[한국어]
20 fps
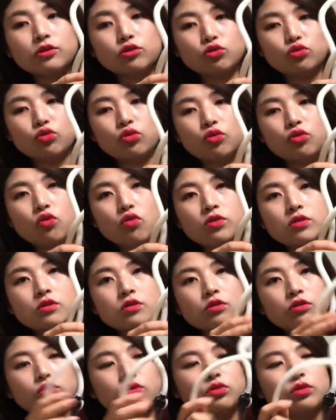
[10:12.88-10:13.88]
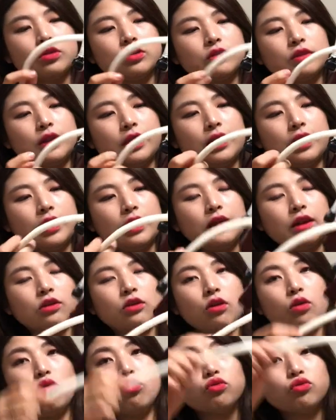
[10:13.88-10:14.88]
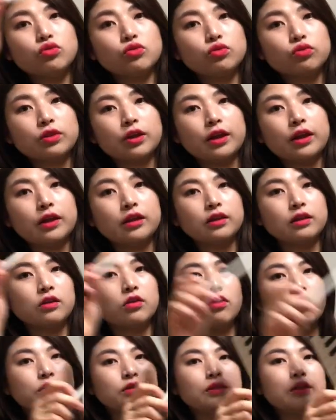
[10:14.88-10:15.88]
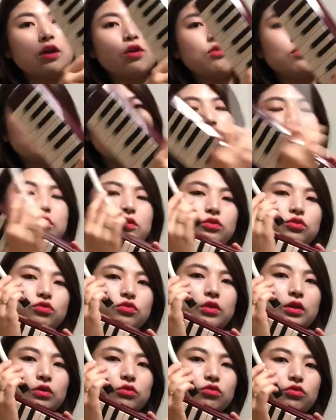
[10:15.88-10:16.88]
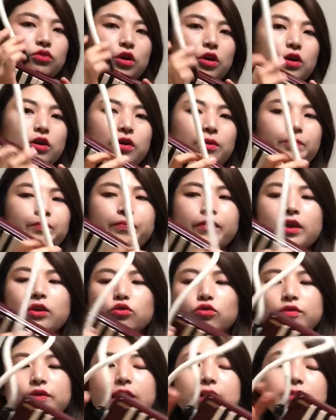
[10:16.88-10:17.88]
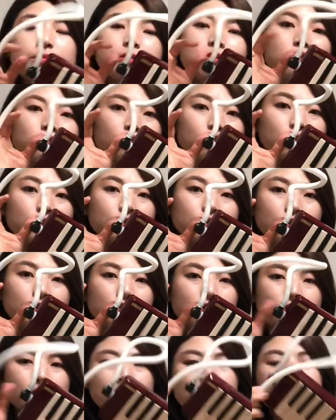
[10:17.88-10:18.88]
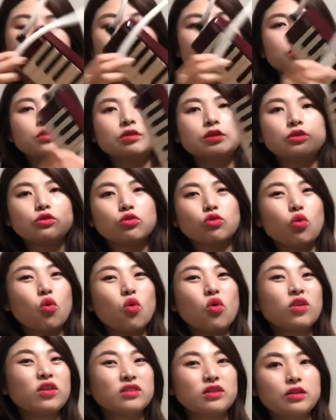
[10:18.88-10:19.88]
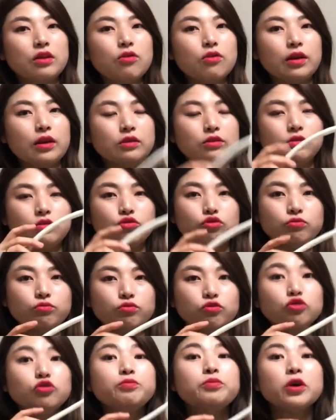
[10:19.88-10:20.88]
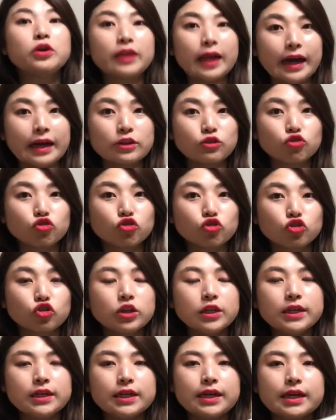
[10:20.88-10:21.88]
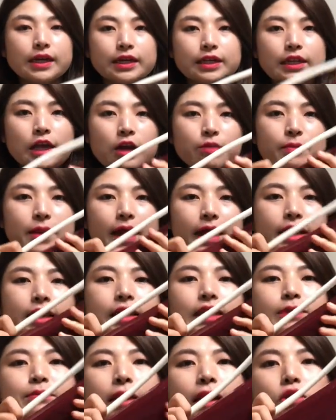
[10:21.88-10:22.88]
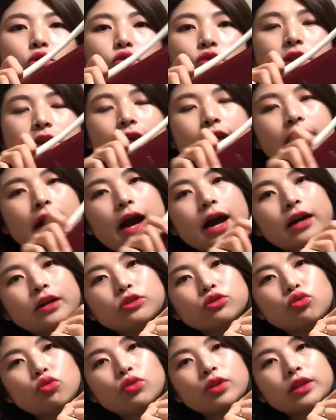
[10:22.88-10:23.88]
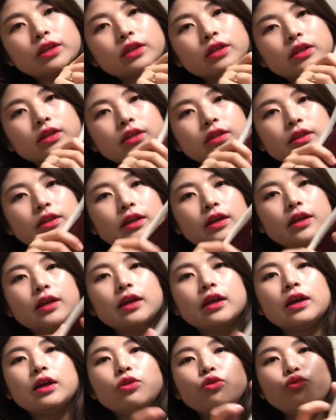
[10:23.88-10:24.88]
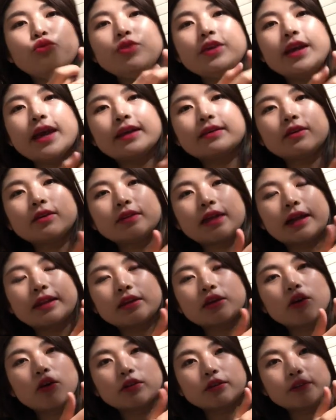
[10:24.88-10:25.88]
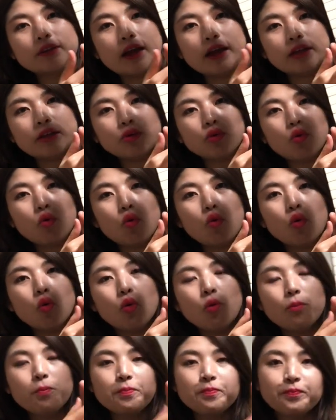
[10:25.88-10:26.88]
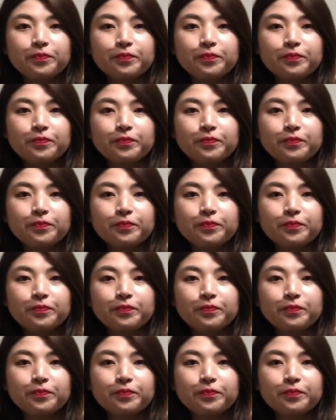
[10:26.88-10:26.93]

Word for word: 것도 있고 큰 것도 있는데 이렇게 호스로 된 거를 사용을 하실 수가 있고요. 또 짧은 것도 있죠. 짧은 거는 근데 저는 공연할 때 사용 안 했어요. 좀 불편해가지고. 그 다음에 이 멜로디카의 소리는 위에서 나는 것이 아니고